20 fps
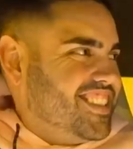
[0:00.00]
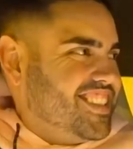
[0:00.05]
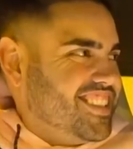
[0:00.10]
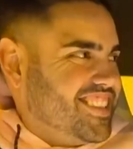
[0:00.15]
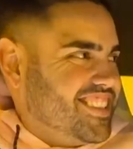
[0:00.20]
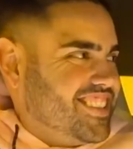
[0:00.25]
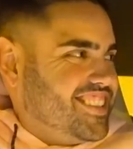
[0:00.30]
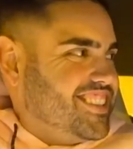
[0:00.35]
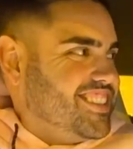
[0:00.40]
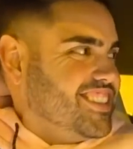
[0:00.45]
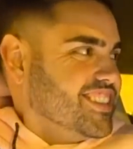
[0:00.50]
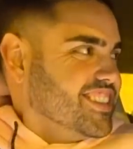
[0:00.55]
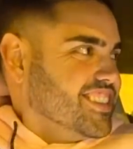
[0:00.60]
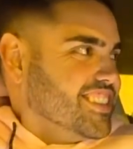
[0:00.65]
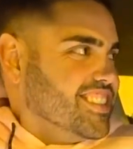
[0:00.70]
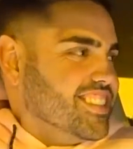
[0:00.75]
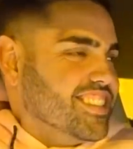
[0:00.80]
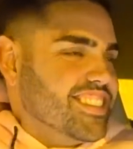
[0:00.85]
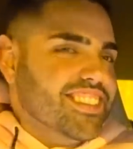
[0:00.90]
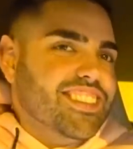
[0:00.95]

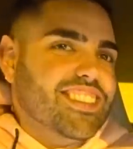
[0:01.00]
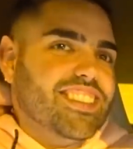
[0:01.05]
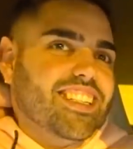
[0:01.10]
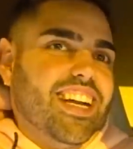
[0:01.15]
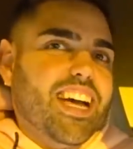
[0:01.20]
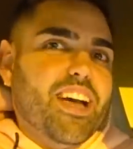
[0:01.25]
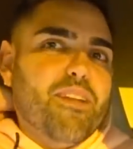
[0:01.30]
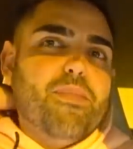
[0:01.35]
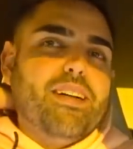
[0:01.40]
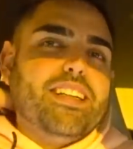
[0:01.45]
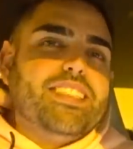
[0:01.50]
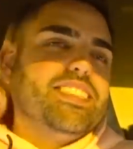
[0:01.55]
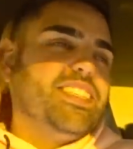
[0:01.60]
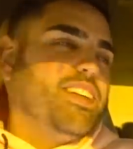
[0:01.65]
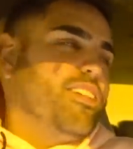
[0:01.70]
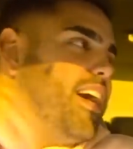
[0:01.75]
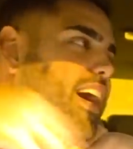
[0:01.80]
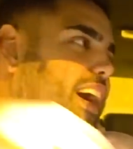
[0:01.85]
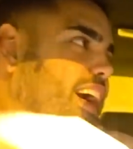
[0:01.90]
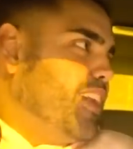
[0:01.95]
ni, pensar. Es más, si te
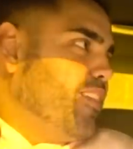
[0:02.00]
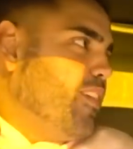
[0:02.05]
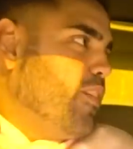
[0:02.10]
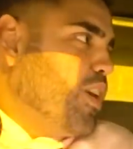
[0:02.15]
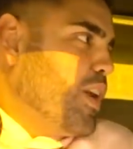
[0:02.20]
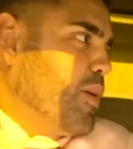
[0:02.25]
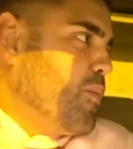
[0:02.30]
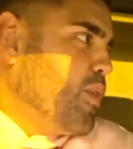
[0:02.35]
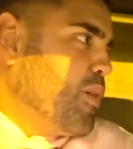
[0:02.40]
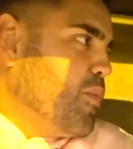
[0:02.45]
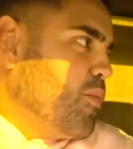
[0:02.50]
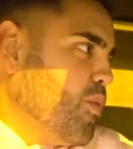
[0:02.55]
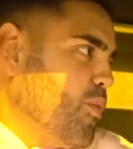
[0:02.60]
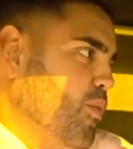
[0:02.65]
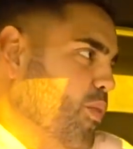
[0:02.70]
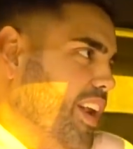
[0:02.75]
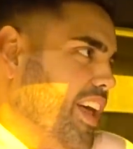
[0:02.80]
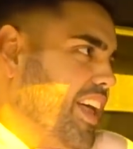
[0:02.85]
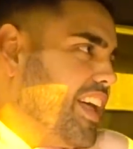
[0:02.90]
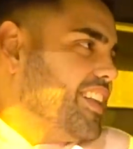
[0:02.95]
vas a clavar una muy muy
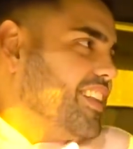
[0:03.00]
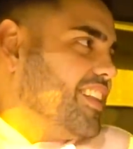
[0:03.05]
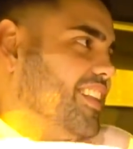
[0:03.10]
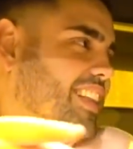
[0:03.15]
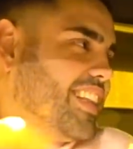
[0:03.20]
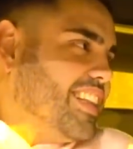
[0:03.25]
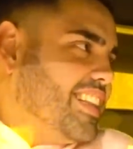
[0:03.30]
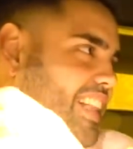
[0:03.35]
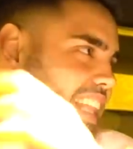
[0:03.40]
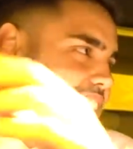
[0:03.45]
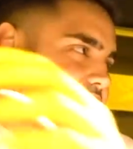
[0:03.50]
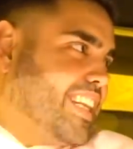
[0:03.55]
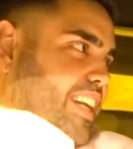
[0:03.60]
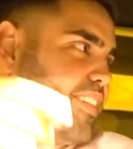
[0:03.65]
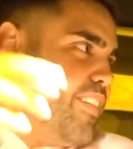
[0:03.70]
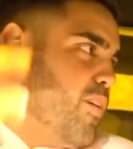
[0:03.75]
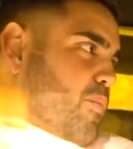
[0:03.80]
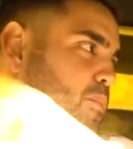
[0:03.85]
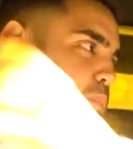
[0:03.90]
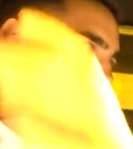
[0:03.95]
buena, la sí,
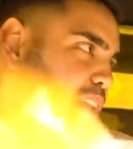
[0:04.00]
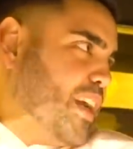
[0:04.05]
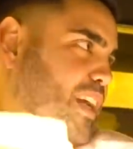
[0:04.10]
un